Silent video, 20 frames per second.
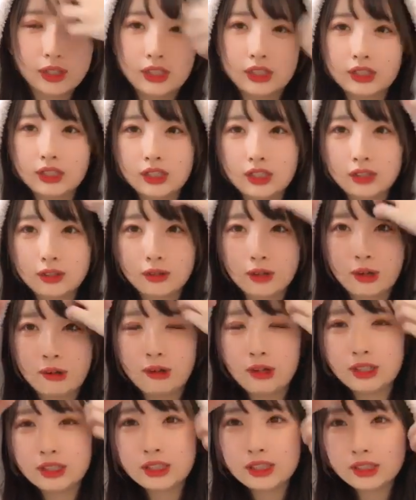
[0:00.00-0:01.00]
やつですそ
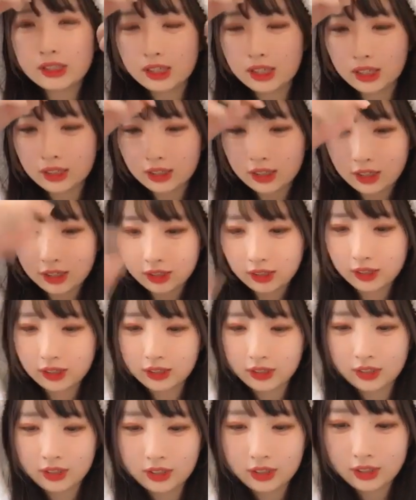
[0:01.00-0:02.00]
れは静かな
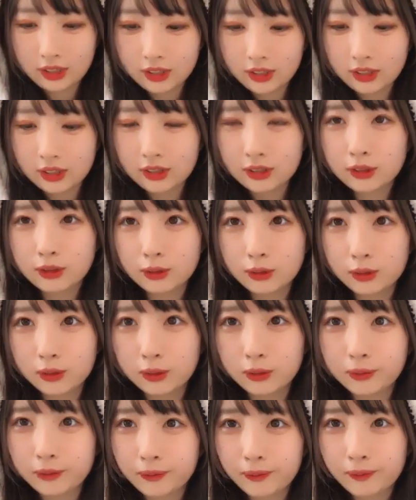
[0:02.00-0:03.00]
そ
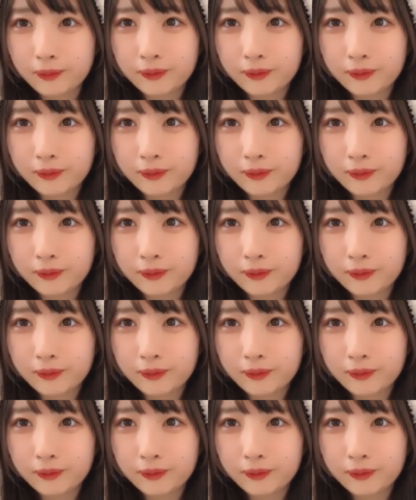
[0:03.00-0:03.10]
う